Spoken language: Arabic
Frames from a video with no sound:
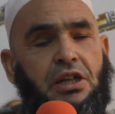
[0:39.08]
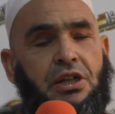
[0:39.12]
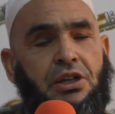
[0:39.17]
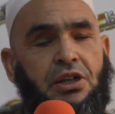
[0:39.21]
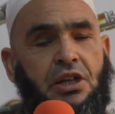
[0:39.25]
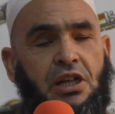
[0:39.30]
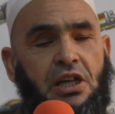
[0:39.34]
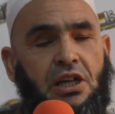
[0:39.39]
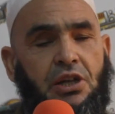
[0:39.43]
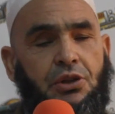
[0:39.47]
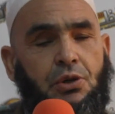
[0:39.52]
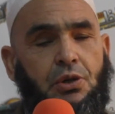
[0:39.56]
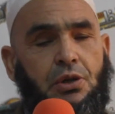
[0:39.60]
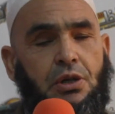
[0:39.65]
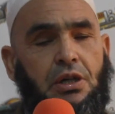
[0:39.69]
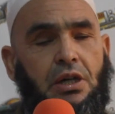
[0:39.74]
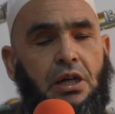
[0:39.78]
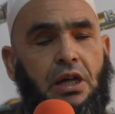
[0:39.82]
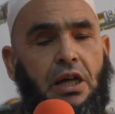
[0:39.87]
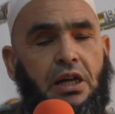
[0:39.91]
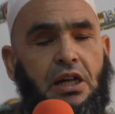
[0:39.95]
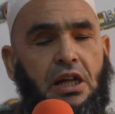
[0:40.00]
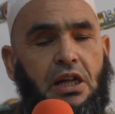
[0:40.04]

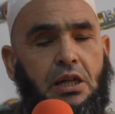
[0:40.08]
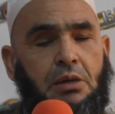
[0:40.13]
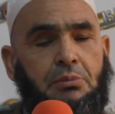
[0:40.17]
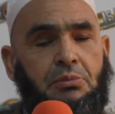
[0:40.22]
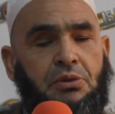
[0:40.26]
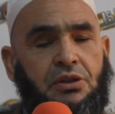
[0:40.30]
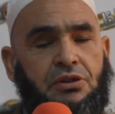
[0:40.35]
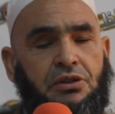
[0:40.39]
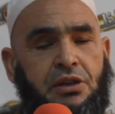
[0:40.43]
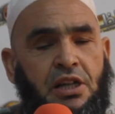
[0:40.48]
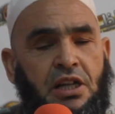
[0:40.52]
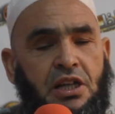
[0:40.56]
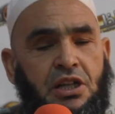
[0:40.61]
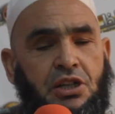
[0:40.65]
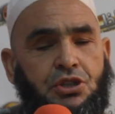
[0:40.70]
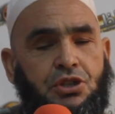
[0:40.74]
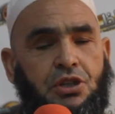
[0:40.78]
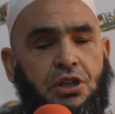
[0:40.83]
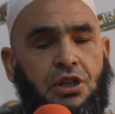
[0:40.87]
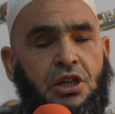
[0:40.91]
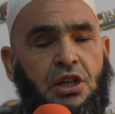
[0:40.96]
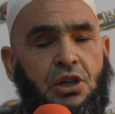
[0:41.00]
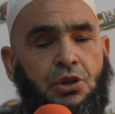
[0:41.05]
الناظر الرقم
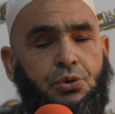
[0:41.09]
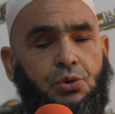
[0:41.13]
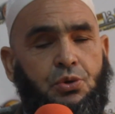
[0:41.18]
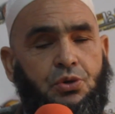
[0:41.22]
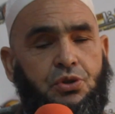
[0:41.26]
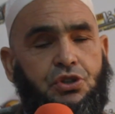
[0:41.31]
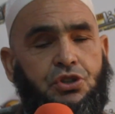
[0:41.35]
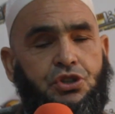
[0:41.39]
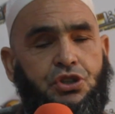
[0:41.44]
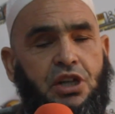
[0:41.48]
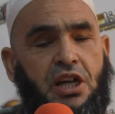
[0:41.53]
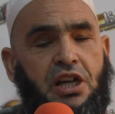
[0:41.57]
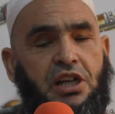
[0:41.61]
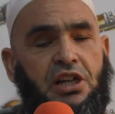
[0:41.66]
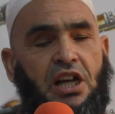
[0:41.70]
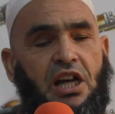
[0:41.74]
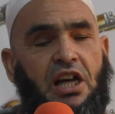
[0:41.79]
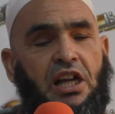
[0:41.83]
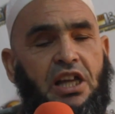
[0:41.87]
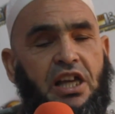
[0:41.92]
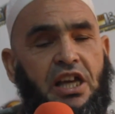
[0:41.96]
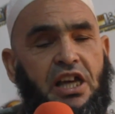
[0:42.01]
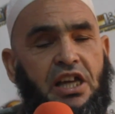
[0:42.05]
12 الناظور
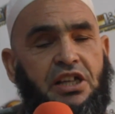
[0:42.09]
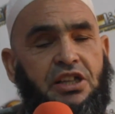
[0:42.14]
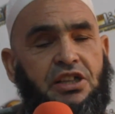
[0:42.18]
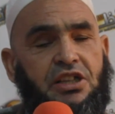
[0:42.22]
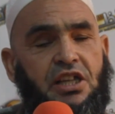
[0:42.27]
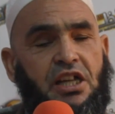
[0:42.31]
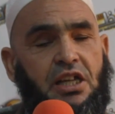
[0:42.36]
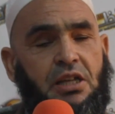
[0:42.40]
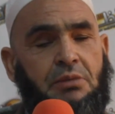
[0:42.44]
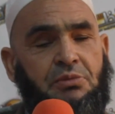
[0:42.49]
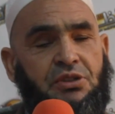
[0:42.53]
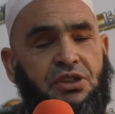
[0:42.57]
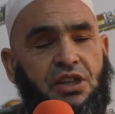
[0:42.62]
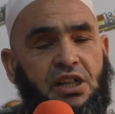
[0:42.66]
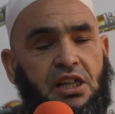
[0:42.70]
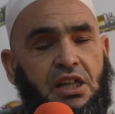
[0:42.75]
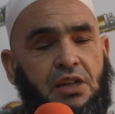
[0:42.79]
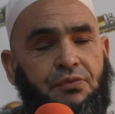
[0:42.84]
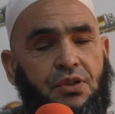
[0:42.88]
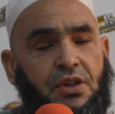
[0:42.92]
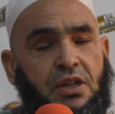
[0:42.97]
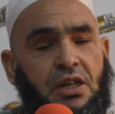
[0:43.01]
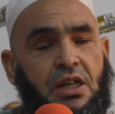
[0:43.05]
شارع القائد احمد
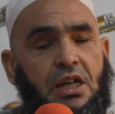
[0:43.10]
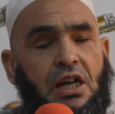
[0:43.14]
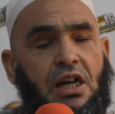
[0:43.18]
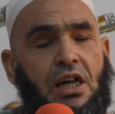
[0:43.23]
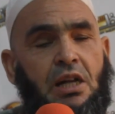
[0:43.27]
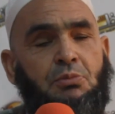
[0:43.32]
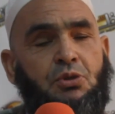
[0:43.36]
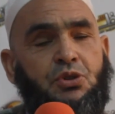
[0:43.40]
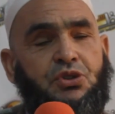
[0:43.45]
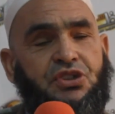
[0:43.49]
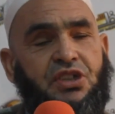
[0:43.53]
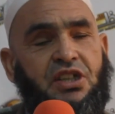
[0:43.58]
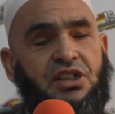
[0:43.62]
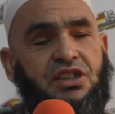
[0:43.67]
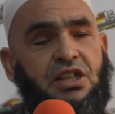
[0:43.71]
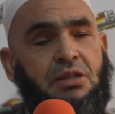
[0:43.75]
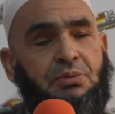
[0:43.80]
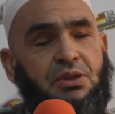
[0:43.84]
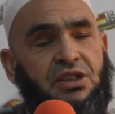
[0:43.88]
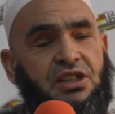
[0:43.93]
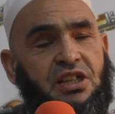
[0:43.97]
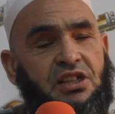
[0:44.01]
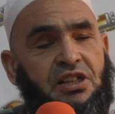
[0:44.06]
الريفي
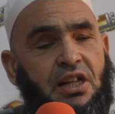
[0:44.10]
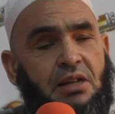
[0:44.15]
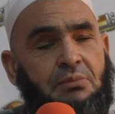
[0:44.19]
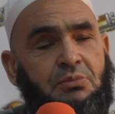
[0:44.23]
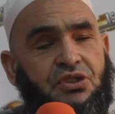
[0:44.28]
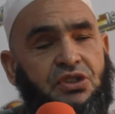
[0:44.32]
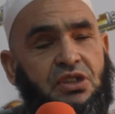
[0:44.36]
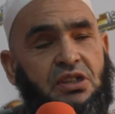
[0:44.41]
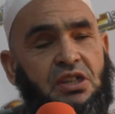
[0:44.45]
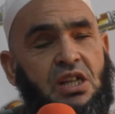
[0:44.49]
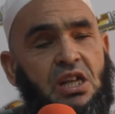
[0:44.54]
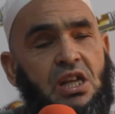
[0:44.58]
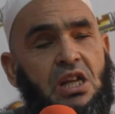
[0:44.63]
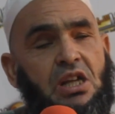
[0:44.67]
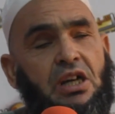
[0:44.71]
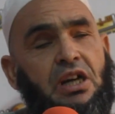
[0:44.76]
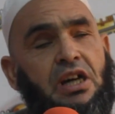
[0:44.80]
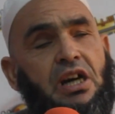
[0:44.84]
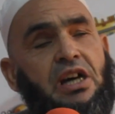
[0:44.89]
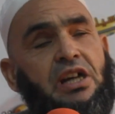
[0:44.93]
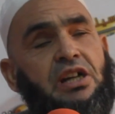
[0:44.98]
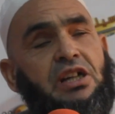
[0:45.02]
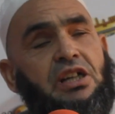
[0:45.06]
الموساتي بغداد نعمسي
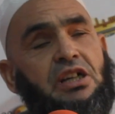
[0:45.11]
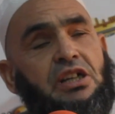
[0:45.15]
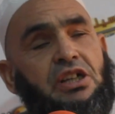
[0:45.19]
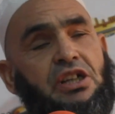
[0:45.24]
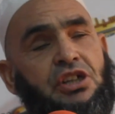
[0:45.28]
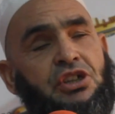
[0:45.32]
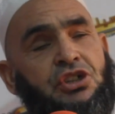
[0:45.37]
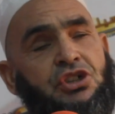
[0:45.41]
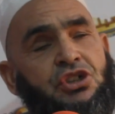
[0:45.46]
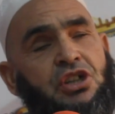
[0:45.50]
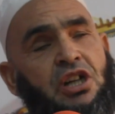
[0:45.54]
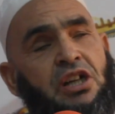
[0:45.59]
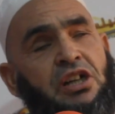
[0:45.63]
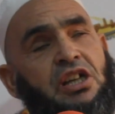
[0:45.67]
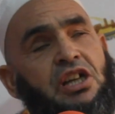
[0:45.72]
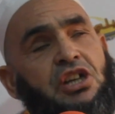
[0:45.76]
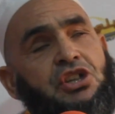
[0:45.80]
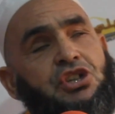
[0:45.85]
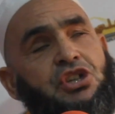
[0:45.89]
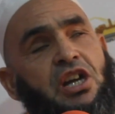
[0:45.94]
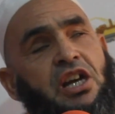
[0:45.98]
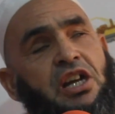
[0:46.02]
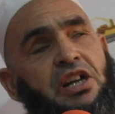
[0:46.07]
غاري حنجان
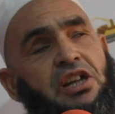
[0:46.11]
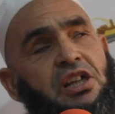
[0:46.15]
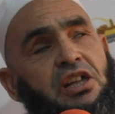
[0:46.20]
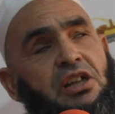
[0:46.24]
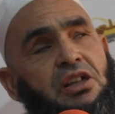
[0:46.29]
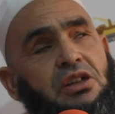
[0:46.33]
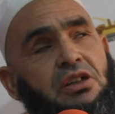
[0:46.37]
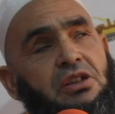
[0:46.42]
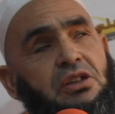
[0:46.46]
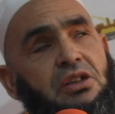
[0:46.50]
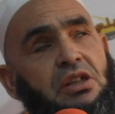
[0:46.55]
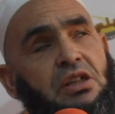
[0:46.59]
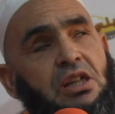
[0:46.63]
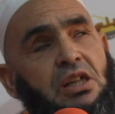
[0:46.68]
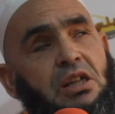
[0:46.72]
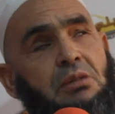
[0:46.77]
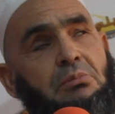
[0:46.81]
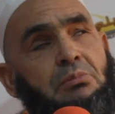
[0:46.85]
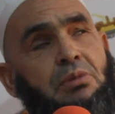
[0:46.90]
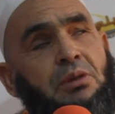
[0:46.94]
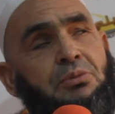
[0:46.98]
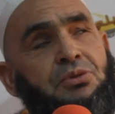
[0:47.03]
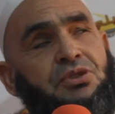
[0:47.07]
قشاريغ
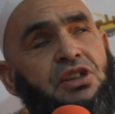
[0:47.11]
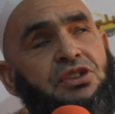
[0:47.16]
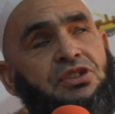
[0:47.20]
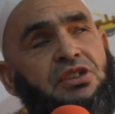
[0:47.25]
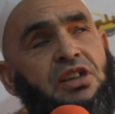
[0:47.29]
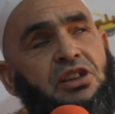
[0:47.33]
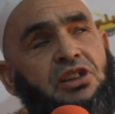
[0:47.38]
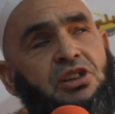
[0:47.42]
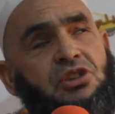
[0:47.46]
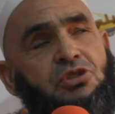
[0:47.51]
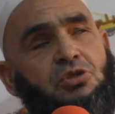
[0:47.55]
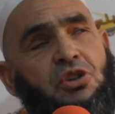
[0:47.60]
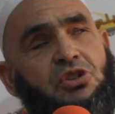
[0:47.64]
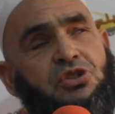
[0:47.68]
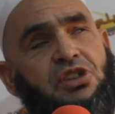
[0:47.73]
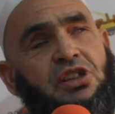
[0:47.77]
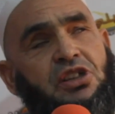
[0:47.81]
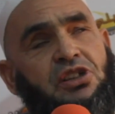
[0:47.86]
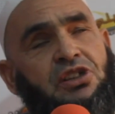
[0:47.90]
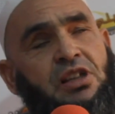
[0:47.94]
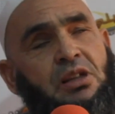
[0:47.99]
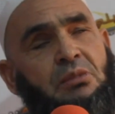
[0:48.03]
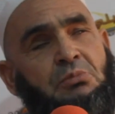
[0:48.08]
بام تداتي
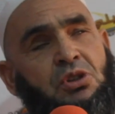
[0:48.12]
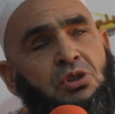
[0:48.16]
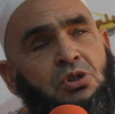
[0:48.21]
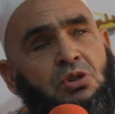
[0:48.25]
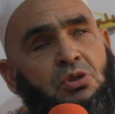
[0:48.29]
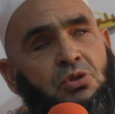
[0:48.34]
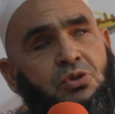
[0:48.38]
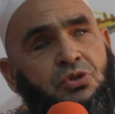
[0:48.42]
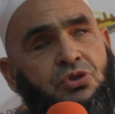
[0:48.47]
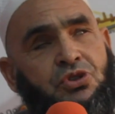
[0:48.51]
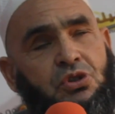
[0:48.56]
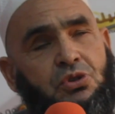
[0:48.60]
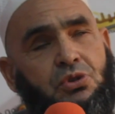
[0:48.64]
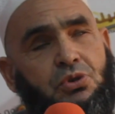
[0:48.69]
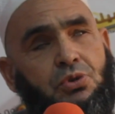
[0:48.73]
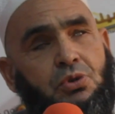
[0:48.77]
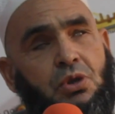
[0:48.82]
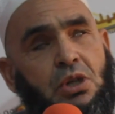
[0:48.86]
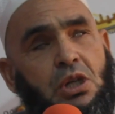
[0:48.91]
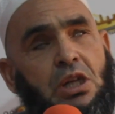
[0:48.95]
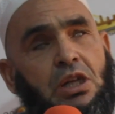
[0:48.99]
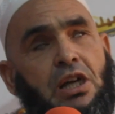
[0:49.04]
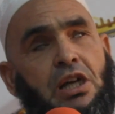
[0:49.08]
التواسي 2 من يوليو نصرخ
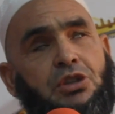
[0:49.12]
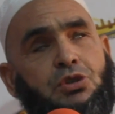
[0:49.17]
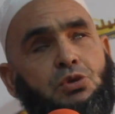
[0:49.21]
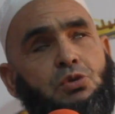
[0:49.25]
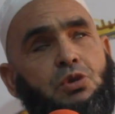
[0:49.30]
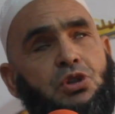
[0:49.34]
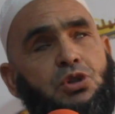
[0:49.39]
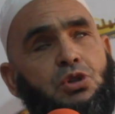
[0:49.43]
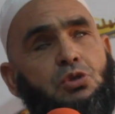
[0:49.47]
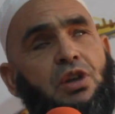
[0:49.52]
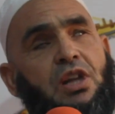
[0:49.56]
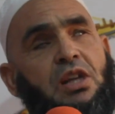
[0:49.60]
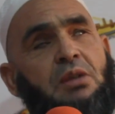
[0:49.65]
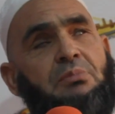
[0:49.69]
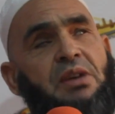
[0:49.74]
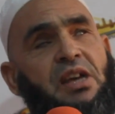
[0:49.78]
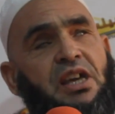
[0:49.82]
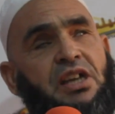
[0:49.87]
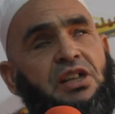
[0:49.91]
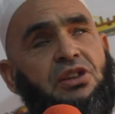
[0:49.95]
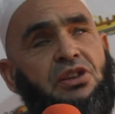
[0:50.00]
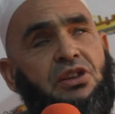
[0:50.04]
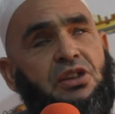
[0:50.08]
اسكو والله
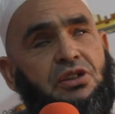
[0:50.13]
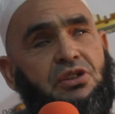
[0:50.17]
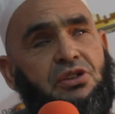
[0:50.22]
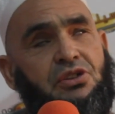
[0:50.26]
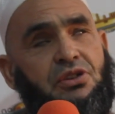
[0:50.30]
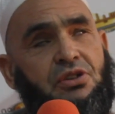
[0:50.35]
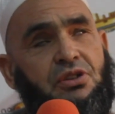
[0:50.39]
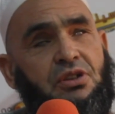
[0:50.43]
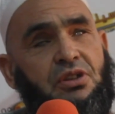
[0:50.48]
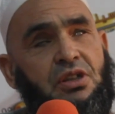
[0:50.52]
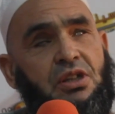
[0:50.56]
ما عيدخ